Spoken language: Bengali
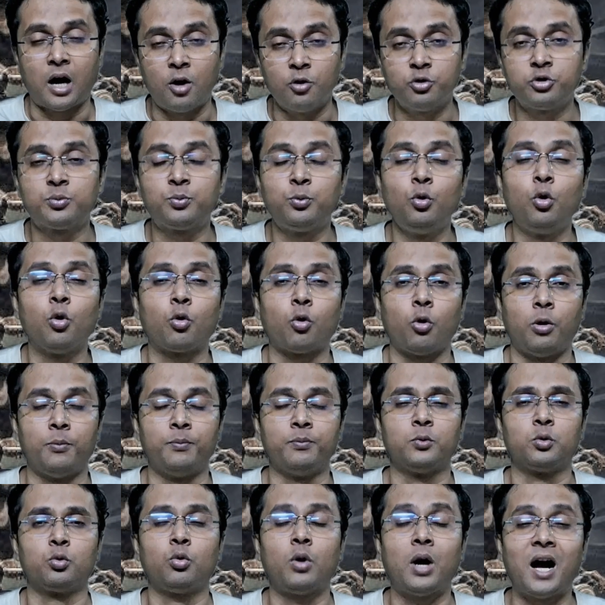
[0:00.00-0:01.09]
হাউসফুলও কম
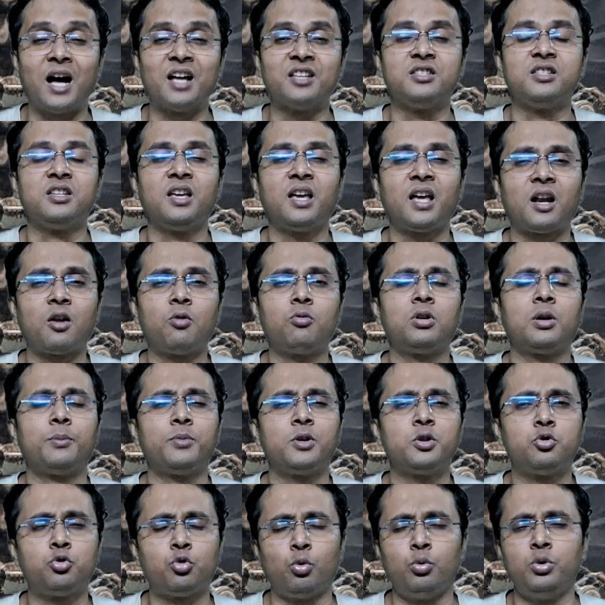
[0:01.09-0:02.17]
তো আজকে অ্যারাউন্ড
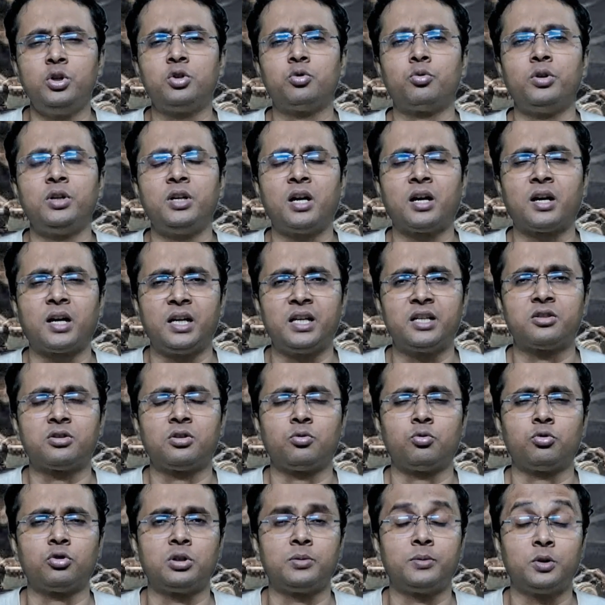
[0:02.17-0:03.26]
আপনার চল্লিশ কোটি টাকা কালেকশন
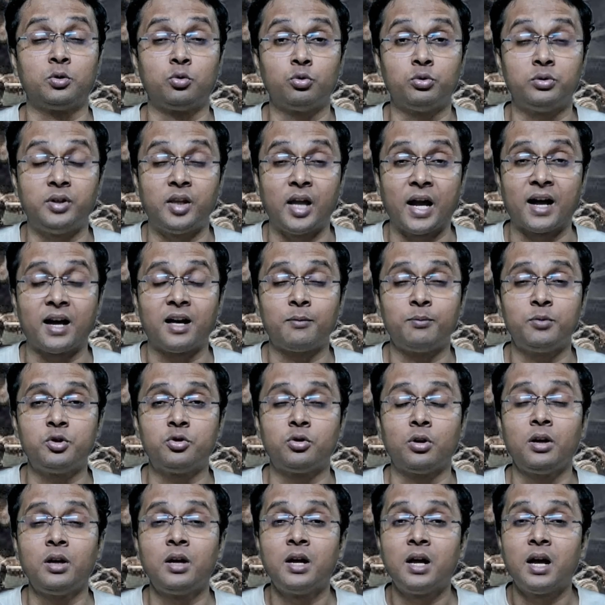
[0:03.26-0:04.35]
করতে পারে তো দেখার
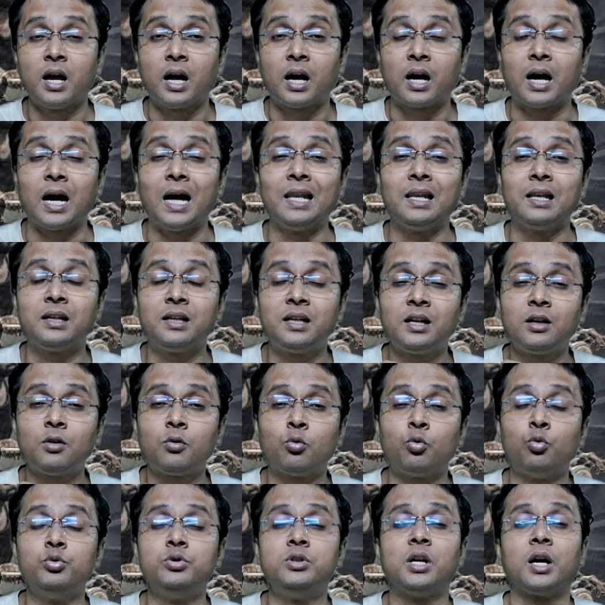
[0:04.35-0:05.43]
বিষয় কালকে
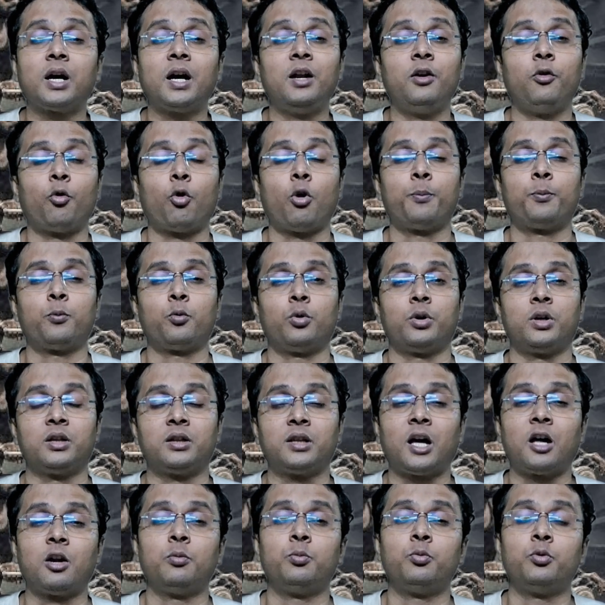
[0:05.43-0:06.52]
কোন জায়গায় ড্রপ করে
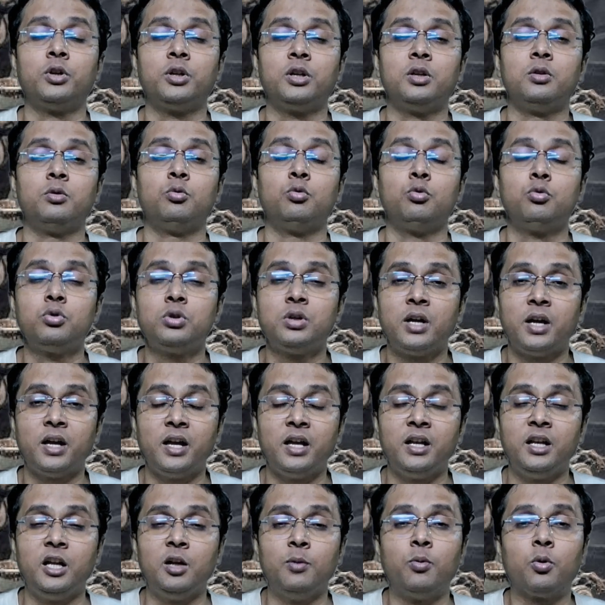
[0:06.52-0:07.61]
তার উপরে কিন্তু
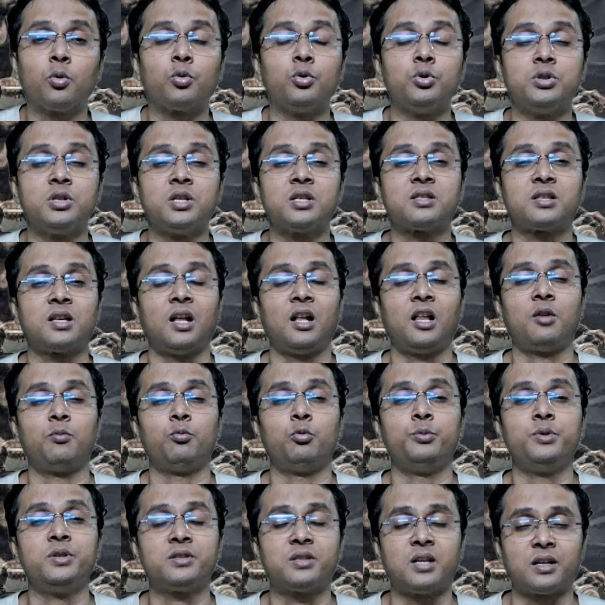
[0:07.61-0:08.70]
নির্ভর করছে সালার
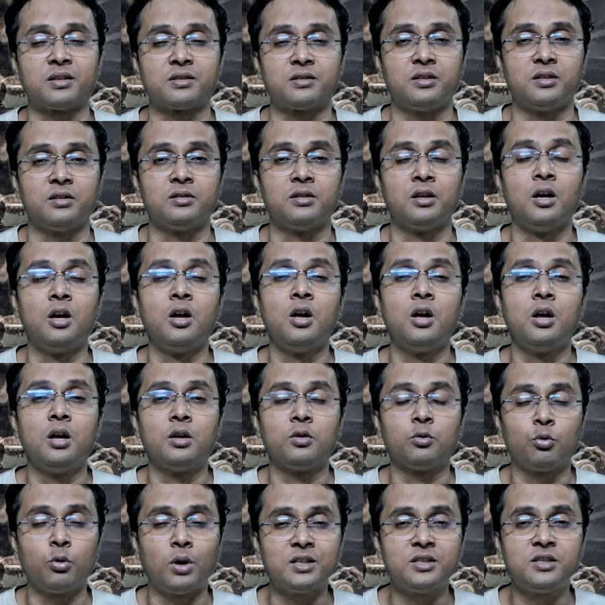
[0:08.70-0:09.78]
মুভির সাকসেস
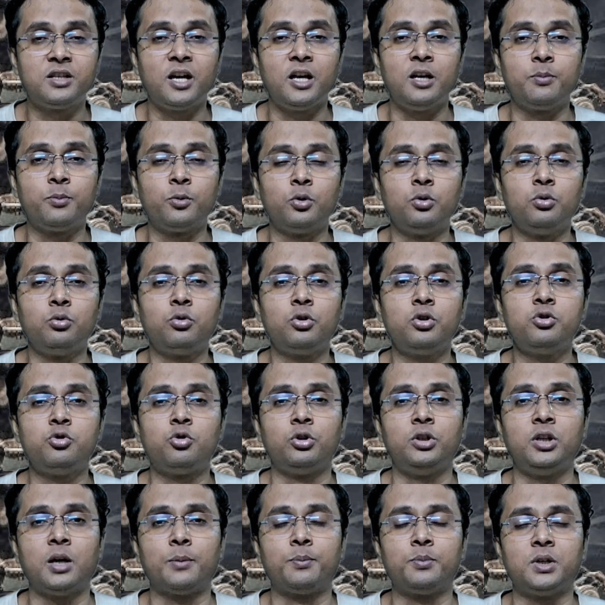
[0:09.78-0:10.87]
তো আজকে এই পর্যন্ত
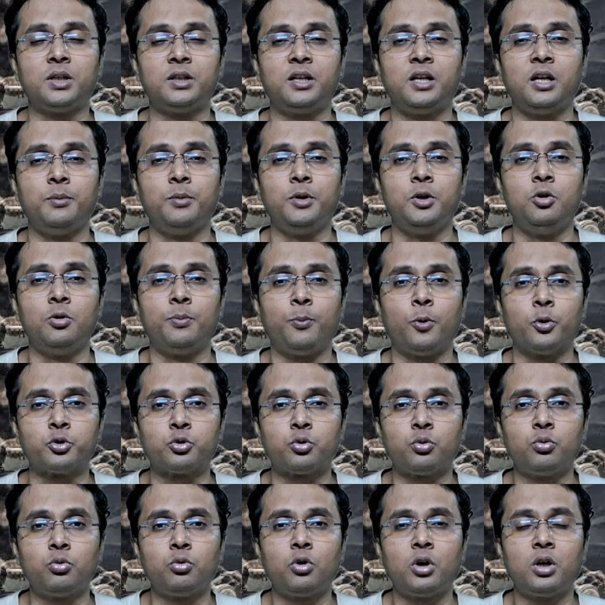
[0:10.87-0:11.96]
যদি আপনাদের এই ভিডিও
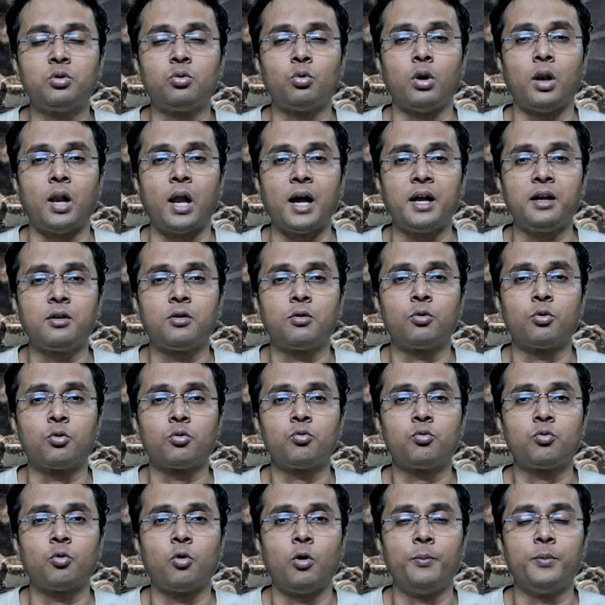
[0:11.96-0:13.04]
পছন্দ হয় তো লাইক
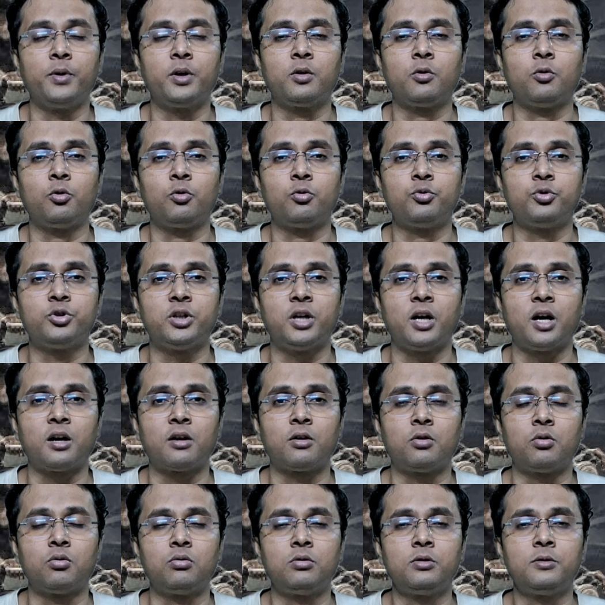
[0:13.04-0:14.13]
করুন কমেন্ট করুন শেয়ার
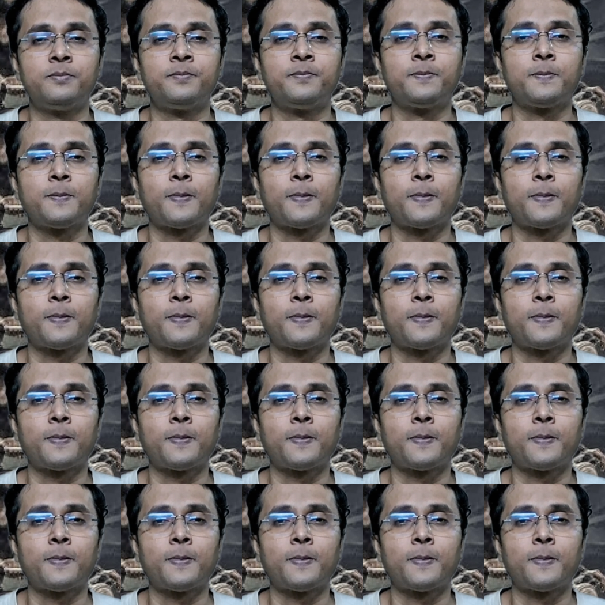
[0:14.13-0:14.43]
করুন